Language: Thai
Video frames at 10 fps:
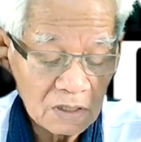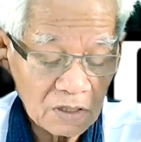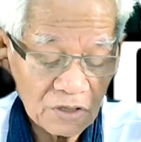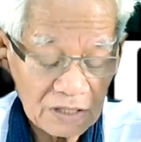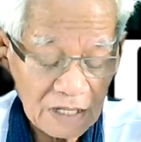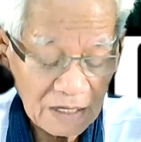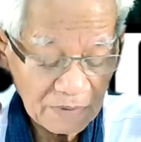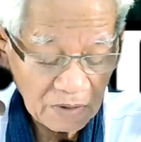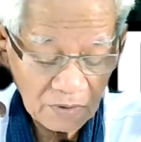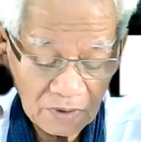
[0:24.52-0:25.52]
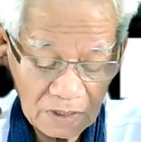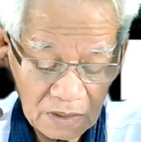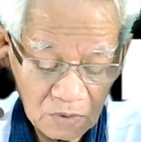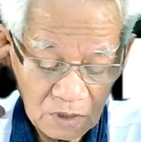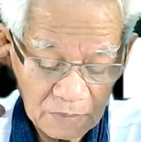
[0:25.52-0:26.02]
ค่อยๆตามครับ ค่อยๆเรีย
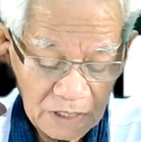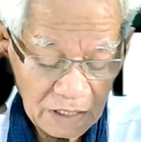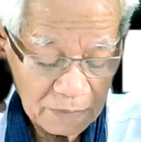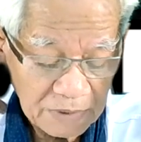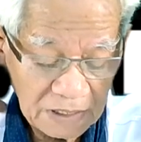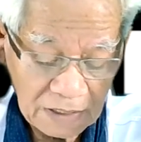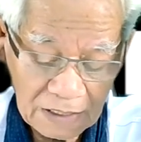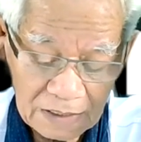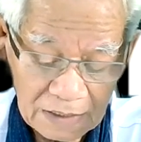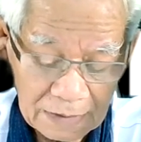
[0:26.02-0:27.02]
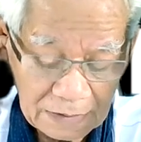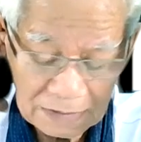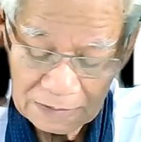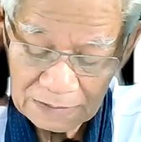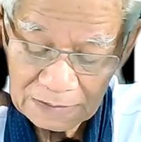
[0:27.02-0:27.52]
นรู้กันมาแลกเปลี่ยนกันนะฮะ
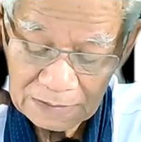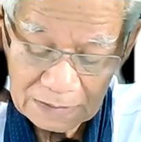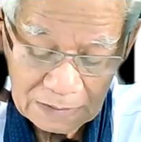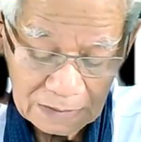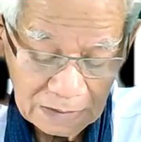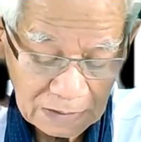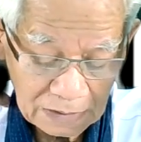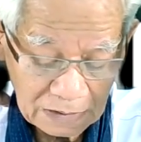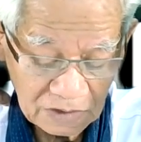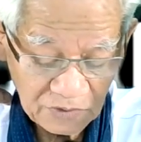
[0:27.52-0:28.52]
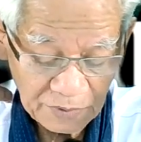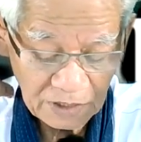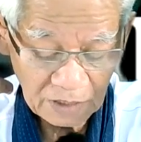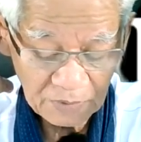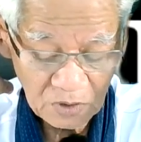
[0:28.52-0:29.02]
ต้องถือว่าพี่
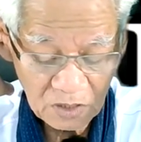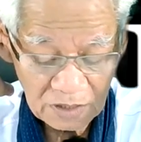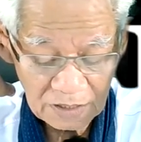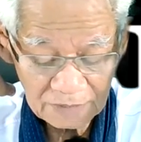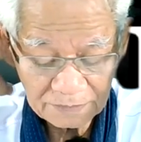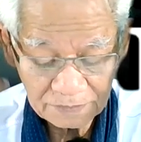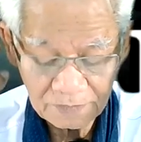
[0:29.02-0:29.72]
กับน้องนะครับ